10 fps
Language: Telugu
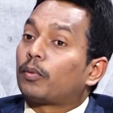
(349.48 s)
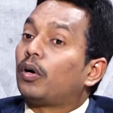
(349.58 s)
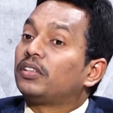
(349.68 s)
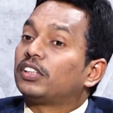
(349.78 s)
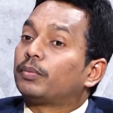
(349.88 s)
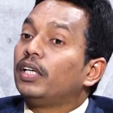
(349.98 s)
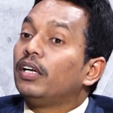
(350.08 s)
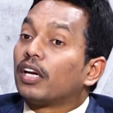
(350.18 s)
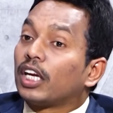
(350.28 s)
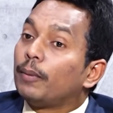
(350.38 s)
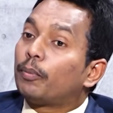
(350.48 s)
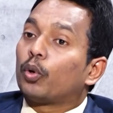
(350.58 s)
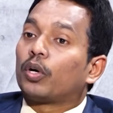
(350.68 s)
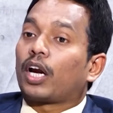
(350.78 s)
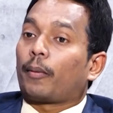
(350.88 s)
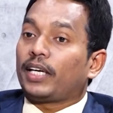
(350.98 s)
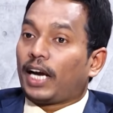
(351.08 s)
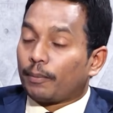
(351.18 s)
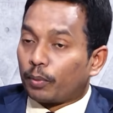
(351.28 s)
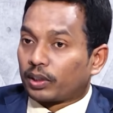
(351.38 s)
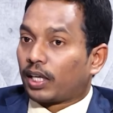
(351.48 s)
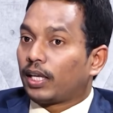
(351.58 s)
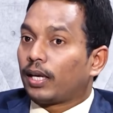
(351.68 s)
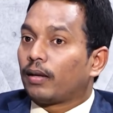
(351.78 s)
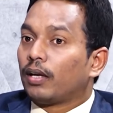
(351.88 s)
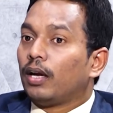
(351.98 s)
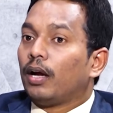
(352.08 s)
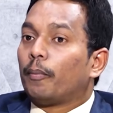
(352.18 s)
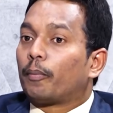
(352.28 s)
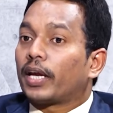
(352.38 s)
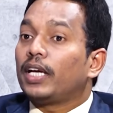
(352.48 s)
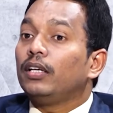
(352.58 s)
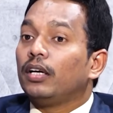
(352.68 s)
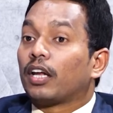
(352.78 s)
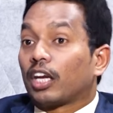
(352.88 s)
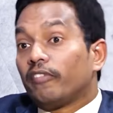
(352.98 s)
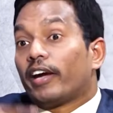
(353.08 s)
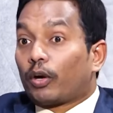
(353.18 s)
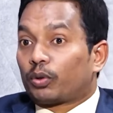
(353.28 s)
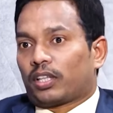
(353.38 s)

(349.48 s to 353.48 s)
సబ్ కాన్షియస్ మైండ్ రీప్రోగ్రామింగ్ అయిపోతుంది బ్రెయిన్ రీవైర్